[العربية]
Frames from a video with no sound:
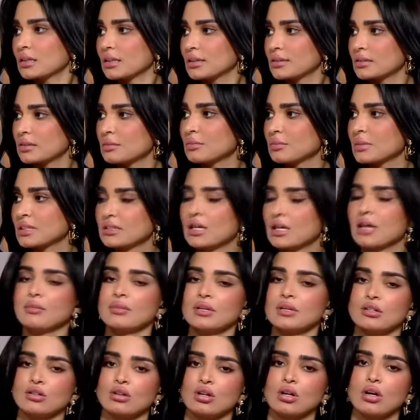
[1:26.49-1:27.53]
يتم
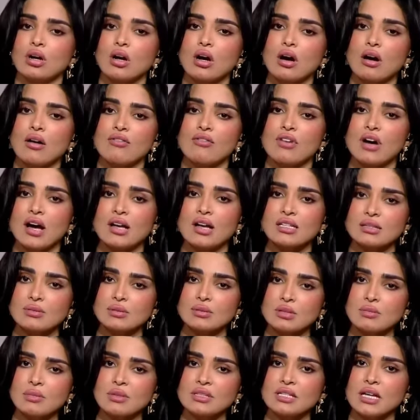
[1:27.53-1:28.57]
تحميله فأحس
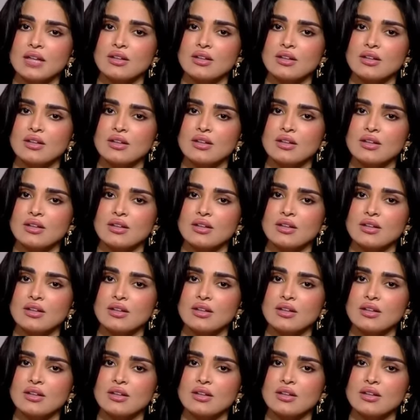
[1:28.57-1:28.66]
بسبة